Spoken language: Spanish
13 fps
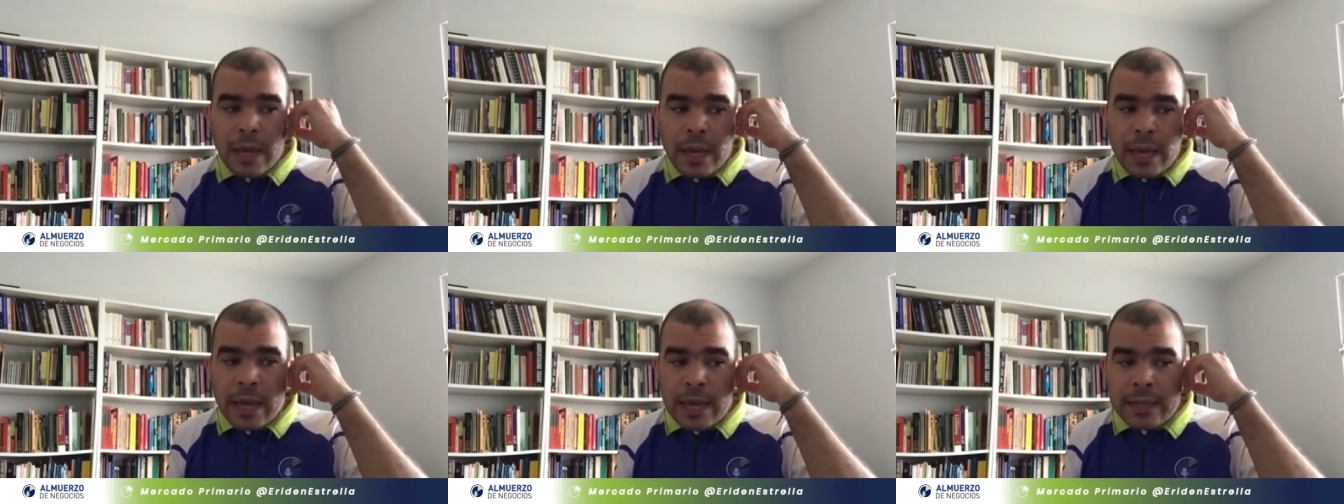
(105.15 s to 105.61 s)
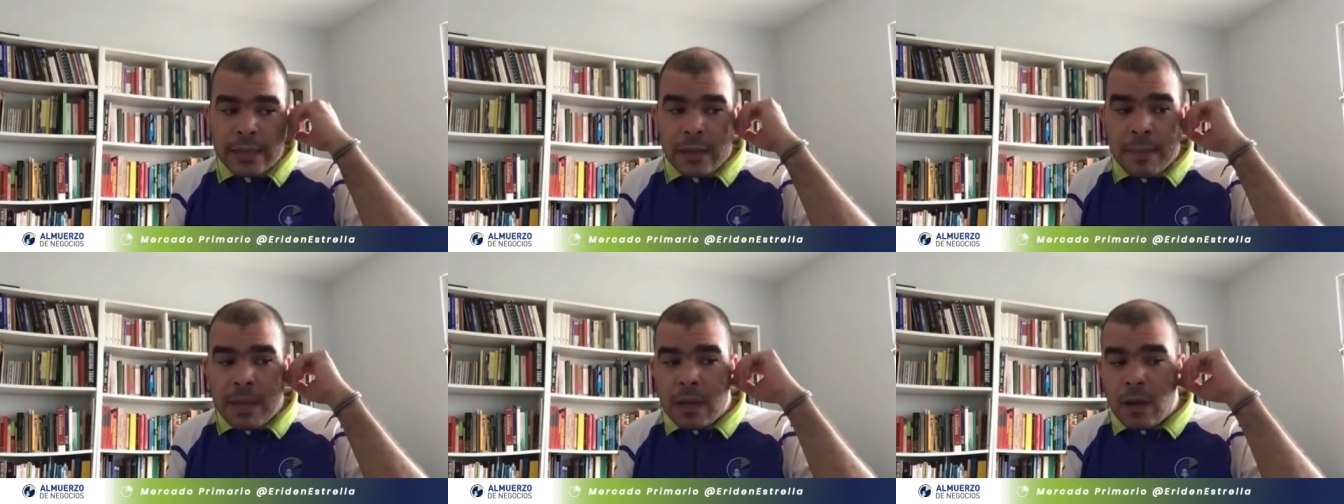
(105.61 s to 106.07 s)
Eh, el
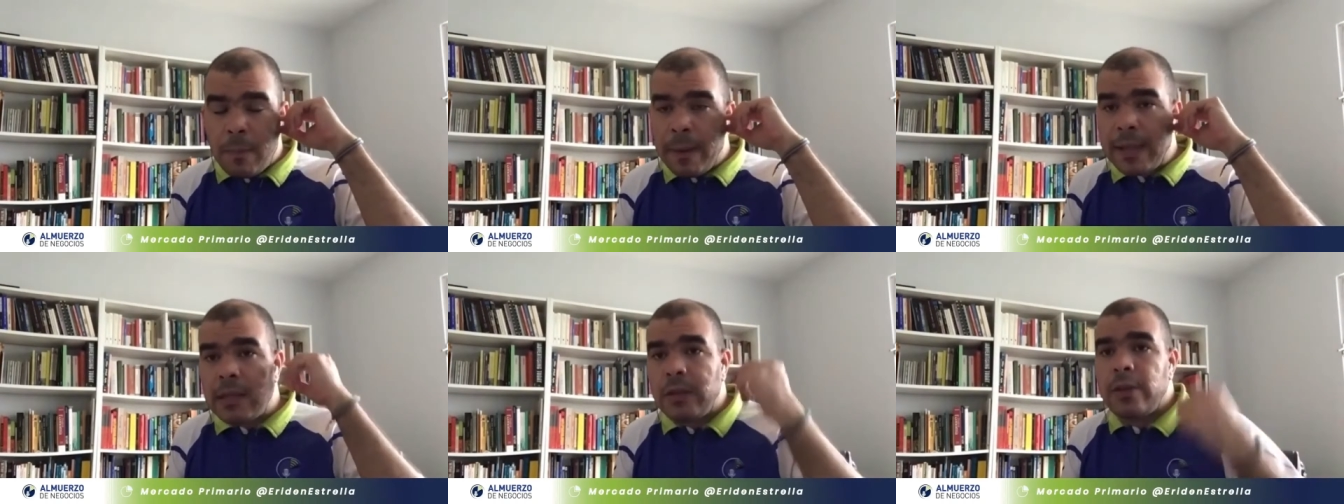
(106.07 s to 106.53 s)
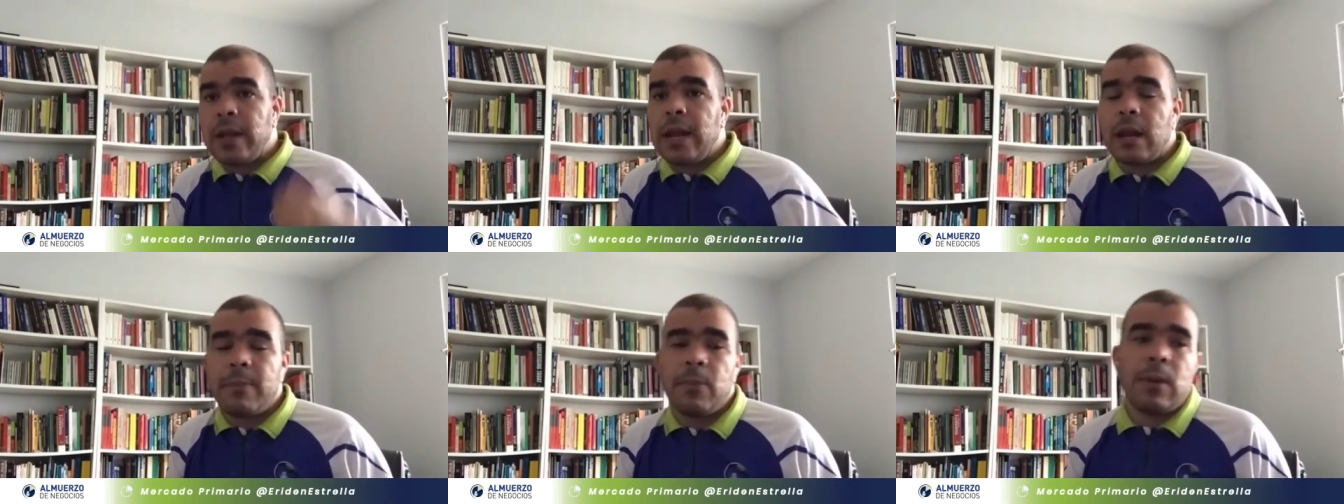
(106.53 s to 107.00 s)
tema de los plátanos
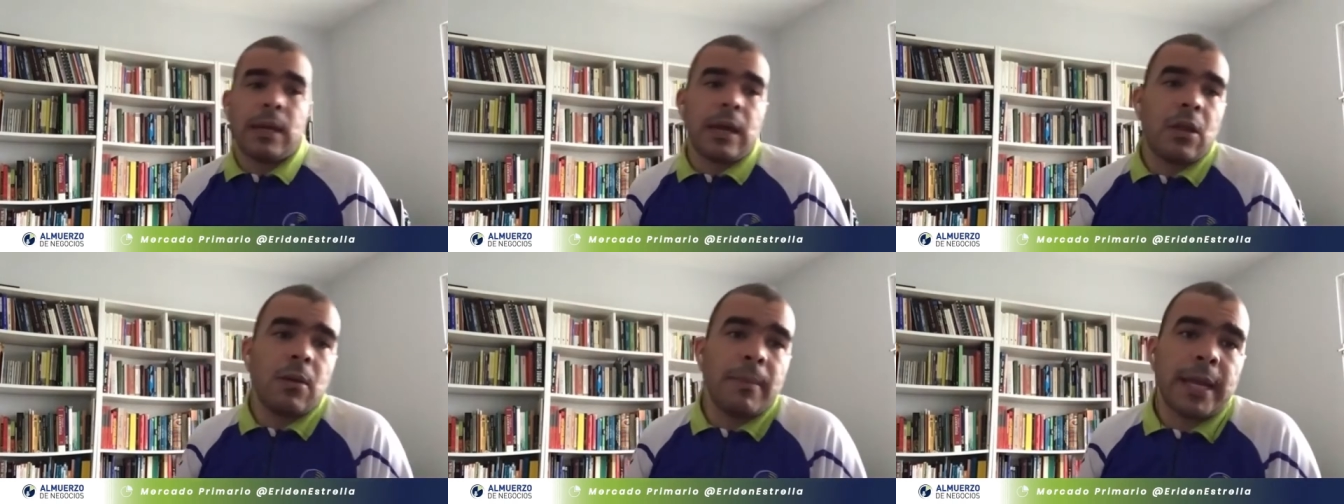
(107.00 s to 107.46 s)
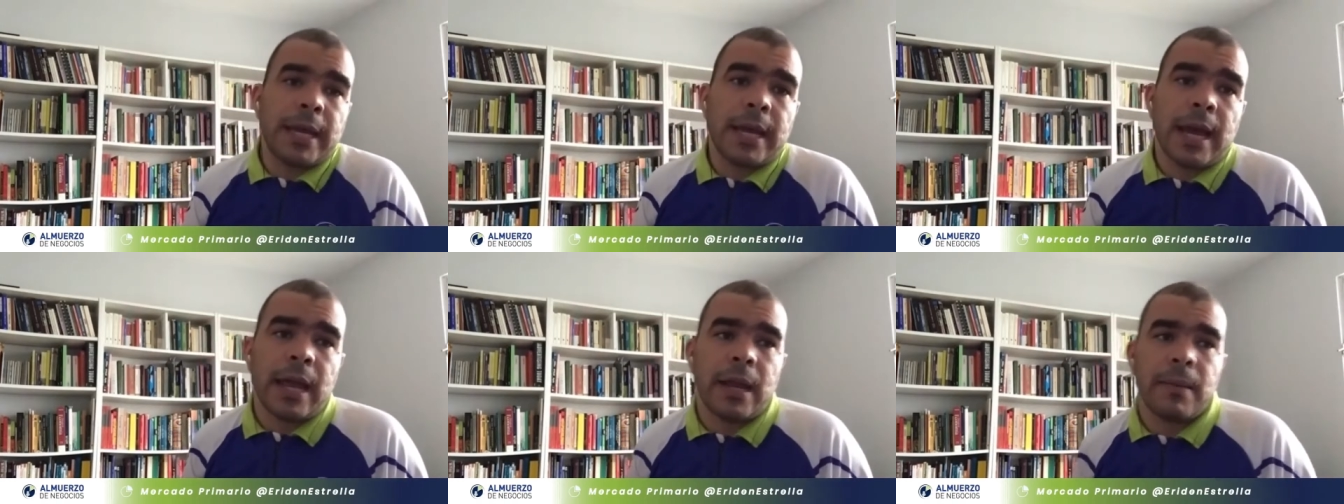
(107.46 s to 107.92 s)
en la República
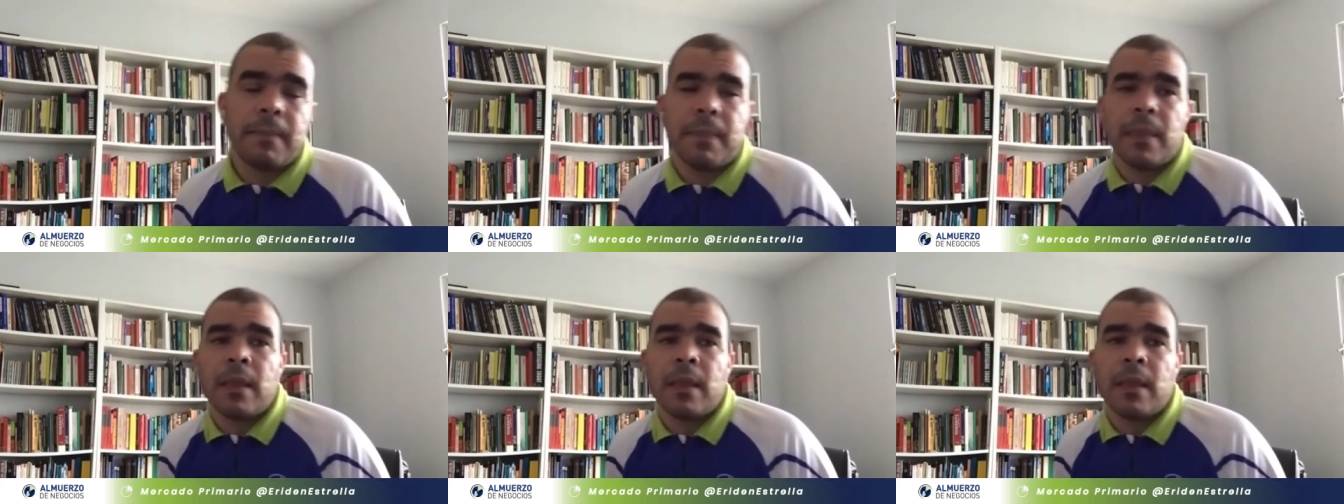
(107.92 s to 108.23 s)
Dominicana